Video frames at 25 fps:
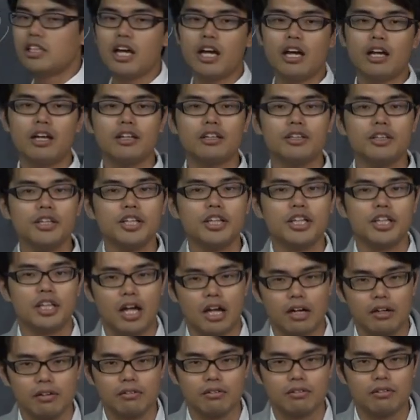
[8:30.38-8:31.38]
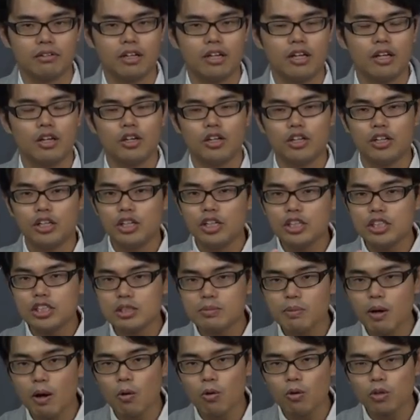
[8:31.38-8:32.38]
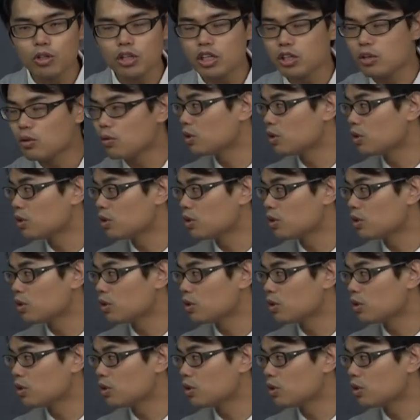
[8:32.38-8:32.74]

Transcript: で2になる。一番大きい